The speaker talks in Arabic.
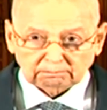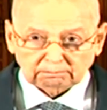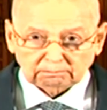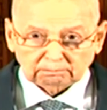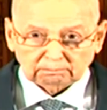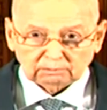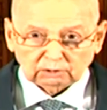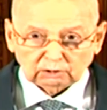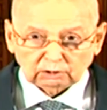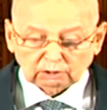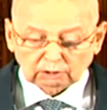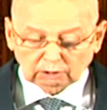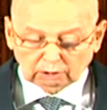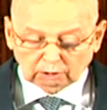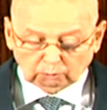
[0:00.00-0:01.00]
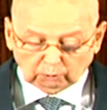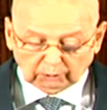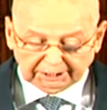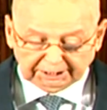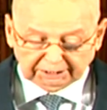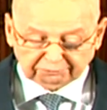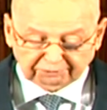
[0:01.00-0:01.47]
وعين
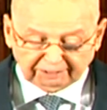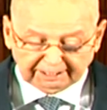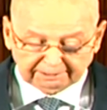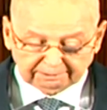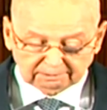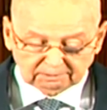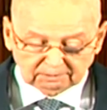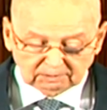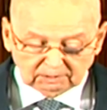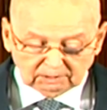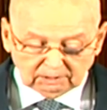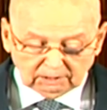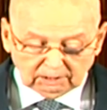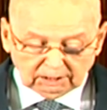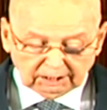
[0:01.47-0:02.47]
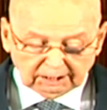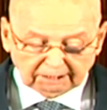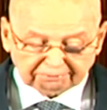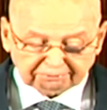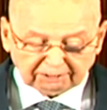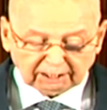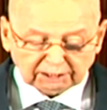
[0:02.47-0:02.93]
بدله دعاس فيصل
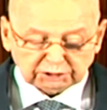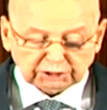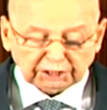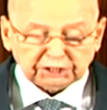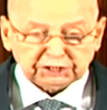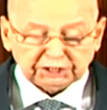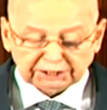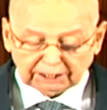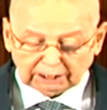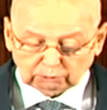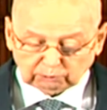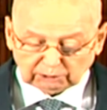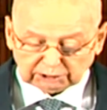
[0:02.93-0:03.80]
خلفا له